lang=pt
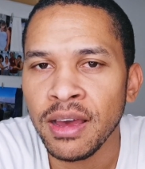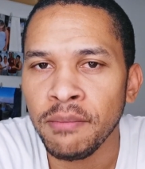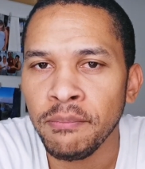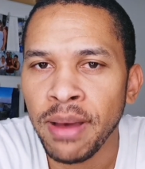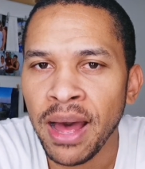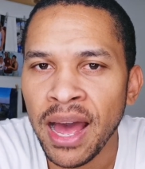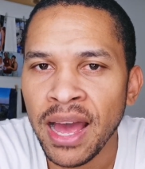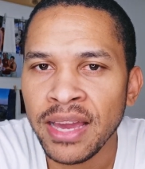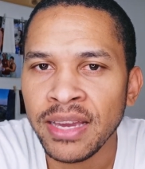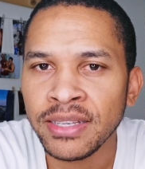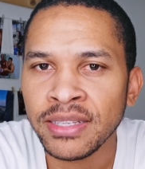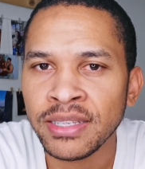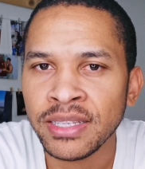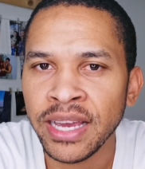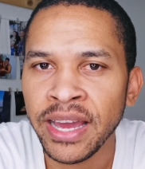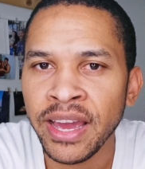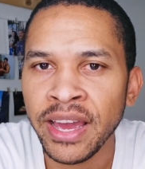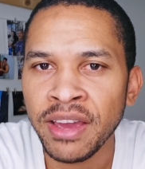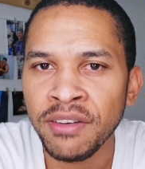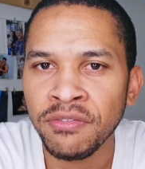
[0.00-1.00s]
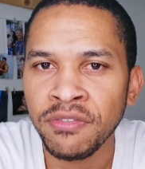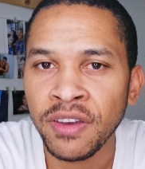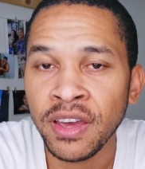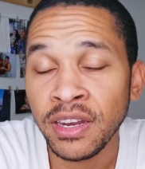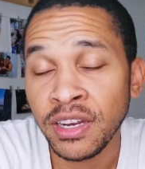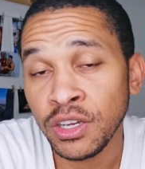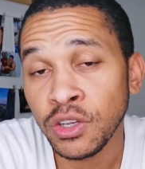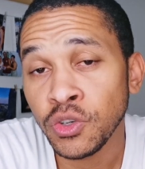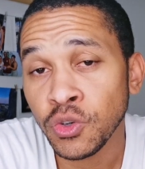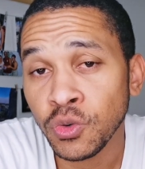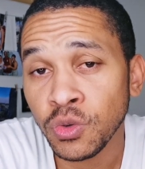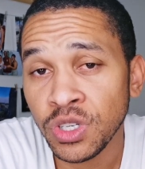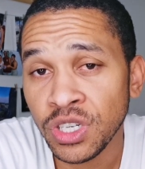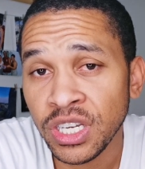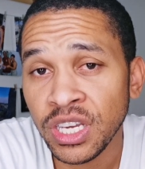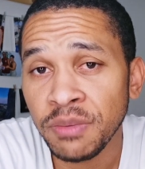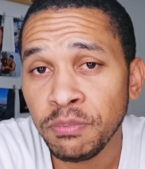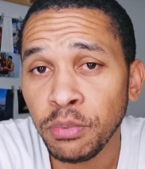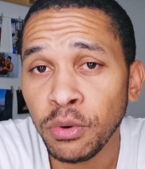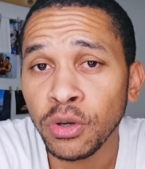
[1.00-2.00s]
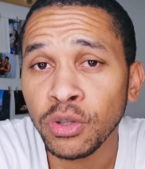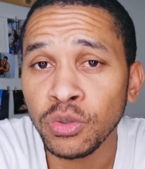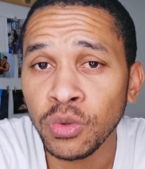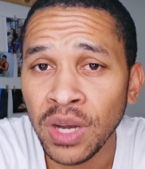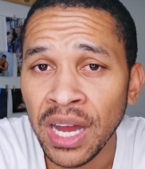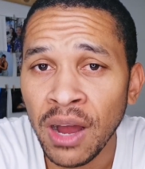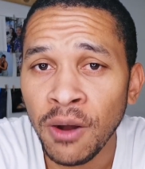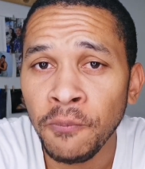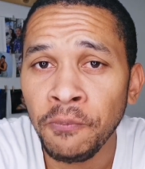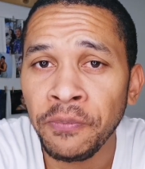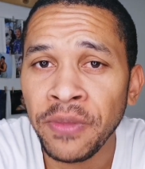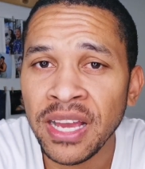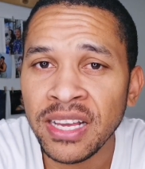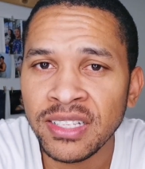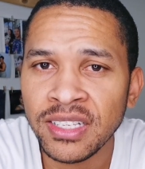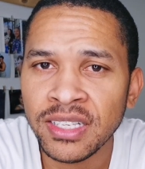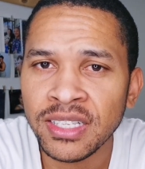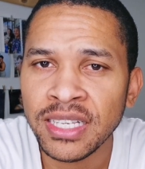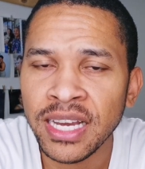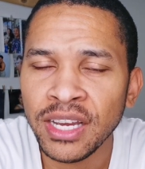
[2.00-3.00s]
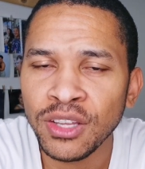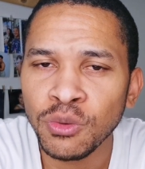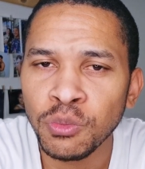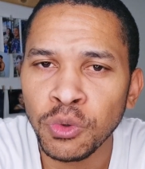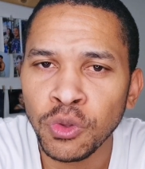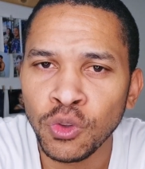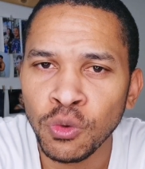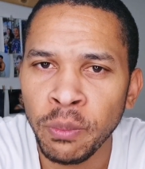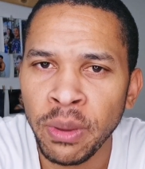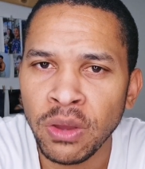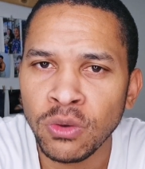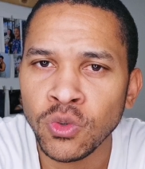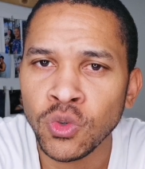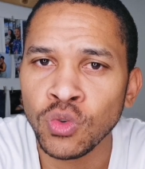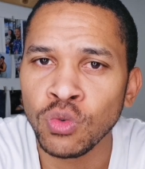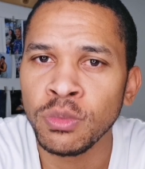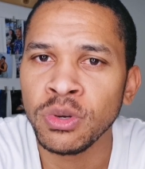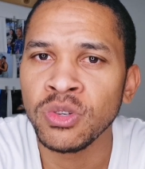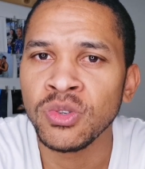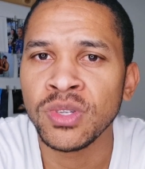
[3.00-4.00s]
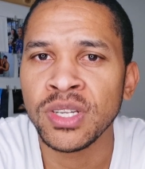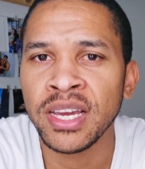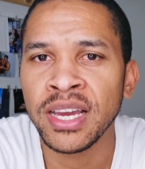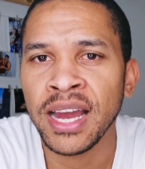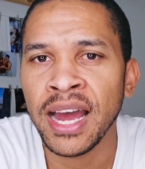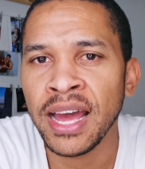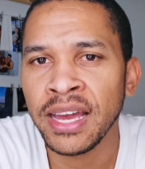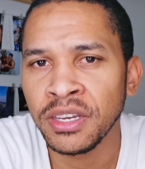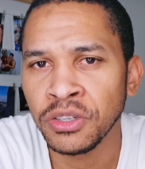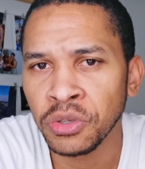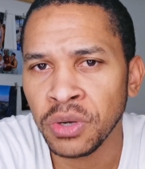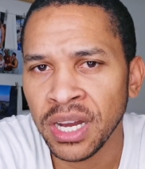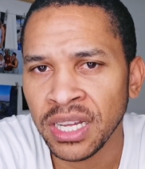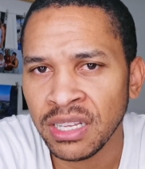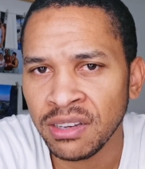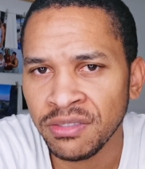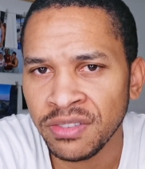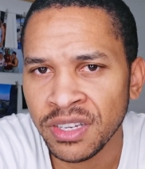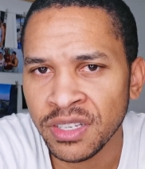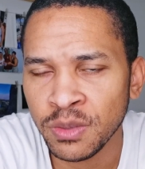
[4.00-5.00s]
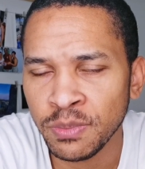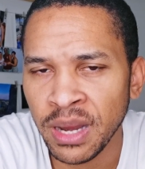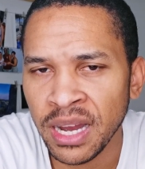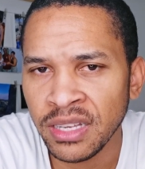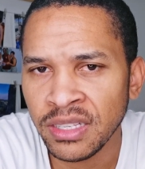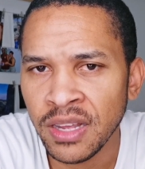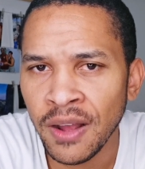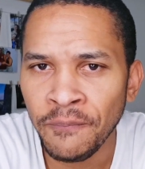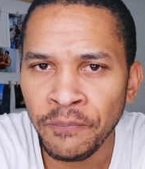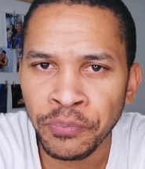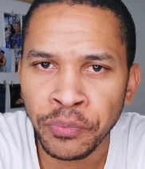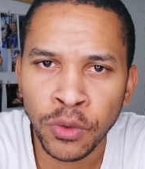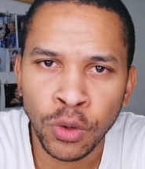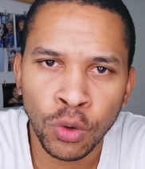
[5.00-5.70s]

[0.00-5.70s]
mas é verídico de que Portugal tem se saído muito bem, os números têm caído cada vez mais.